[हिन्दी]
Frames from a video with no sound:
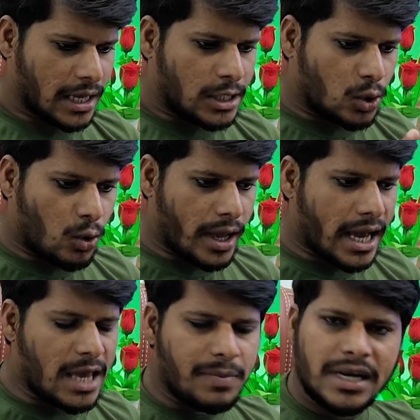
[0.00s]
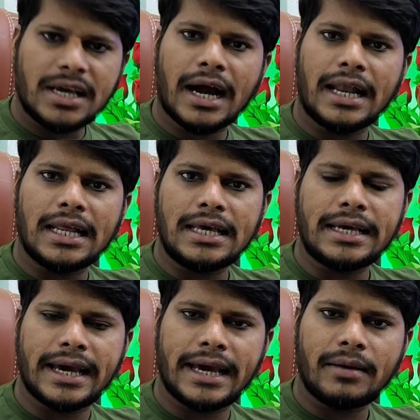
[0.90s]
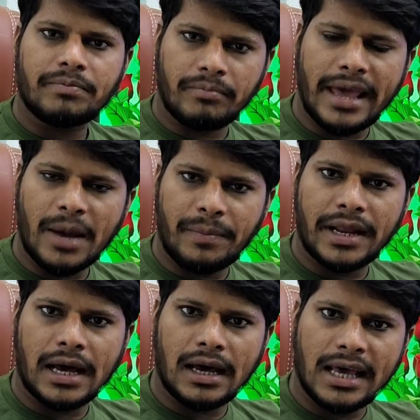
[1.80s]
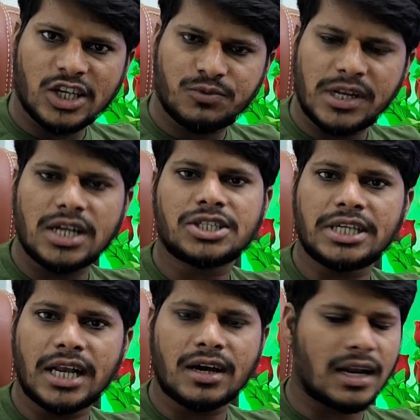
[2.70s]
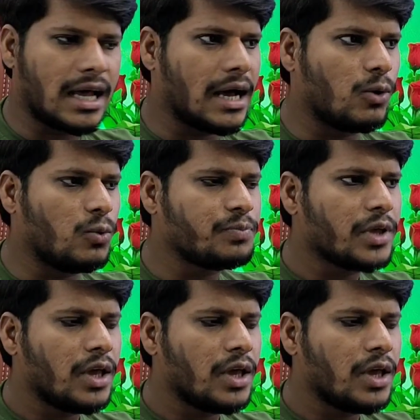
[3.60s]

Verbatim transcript: देखो ये कहीं भी लिखा नहीं है मैं अपना एक्सपीरियंस शेयर कर रहा हूं